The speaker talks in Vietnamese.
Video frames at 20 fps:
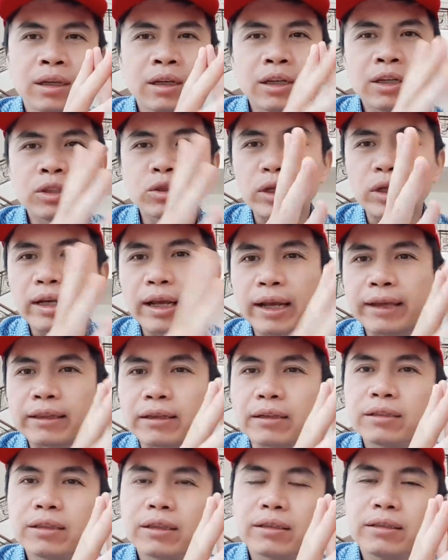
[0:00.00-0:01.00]
Chuyện này
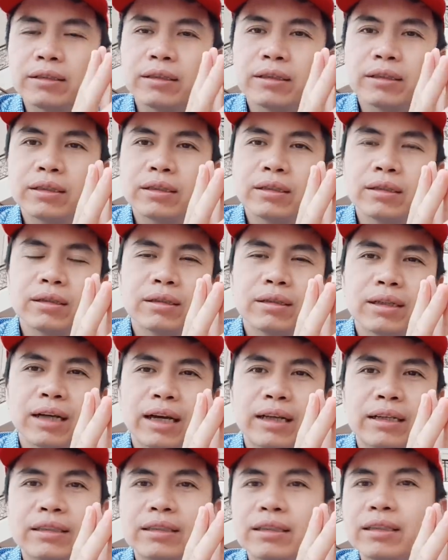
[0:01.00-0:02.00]
tưởng chừng như
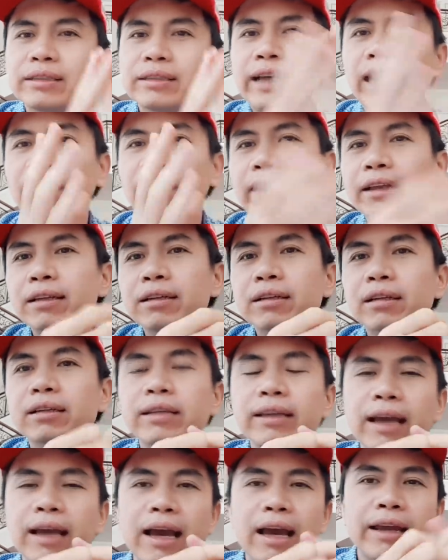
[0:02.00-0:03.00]
gần như chẳng ảnh hưởng
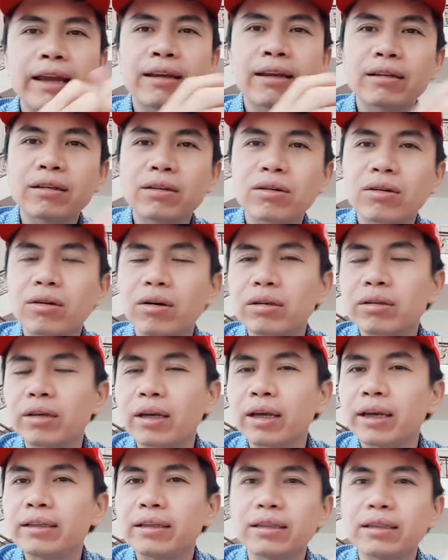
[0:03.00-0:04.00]
tới ai, có
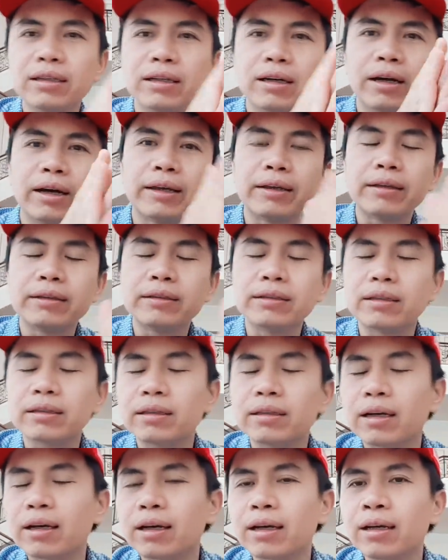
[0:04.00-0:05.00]
thể những người
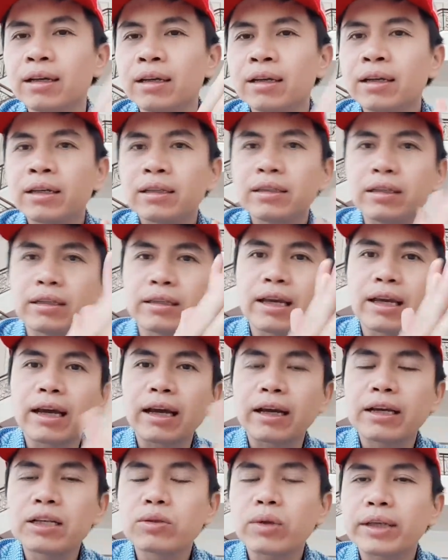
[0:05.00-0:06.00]
những ờ, những
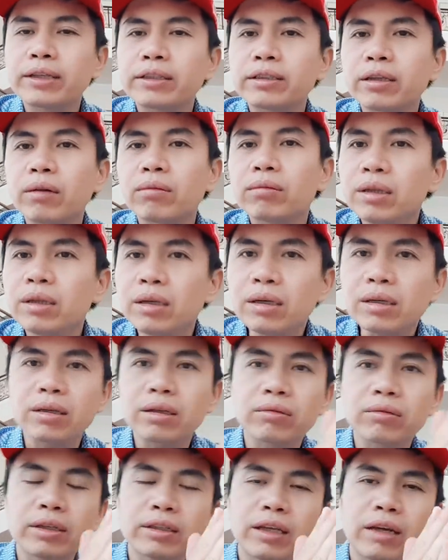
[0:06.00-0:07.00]
nhà kinh doanh trong nước
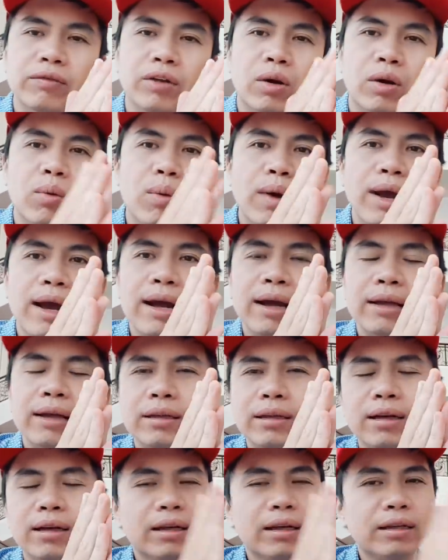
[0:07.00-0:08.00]
trong thời gian vừa qua
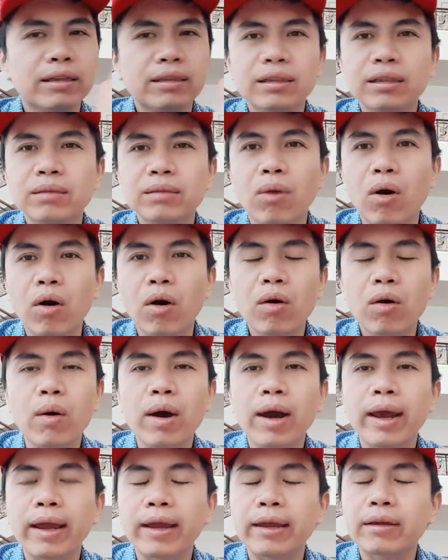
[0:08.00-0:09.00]
thì gần như bỏ
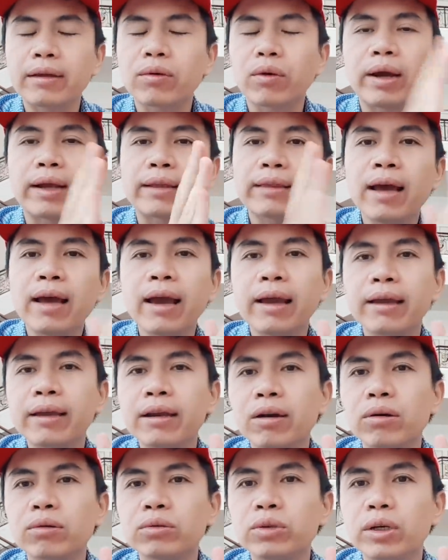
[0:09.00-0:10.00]
ngoài ngoài tai cái
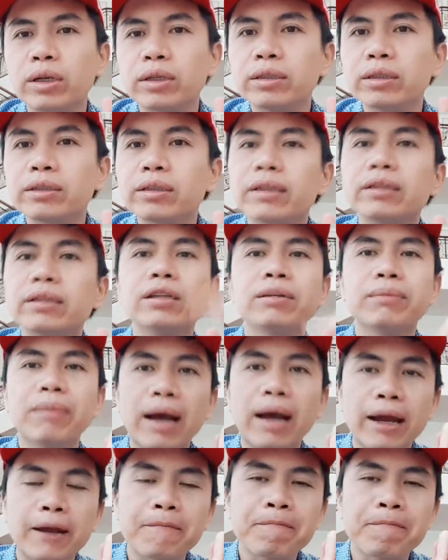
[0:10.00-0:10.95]
câu chuyện chiến tranh thương mại.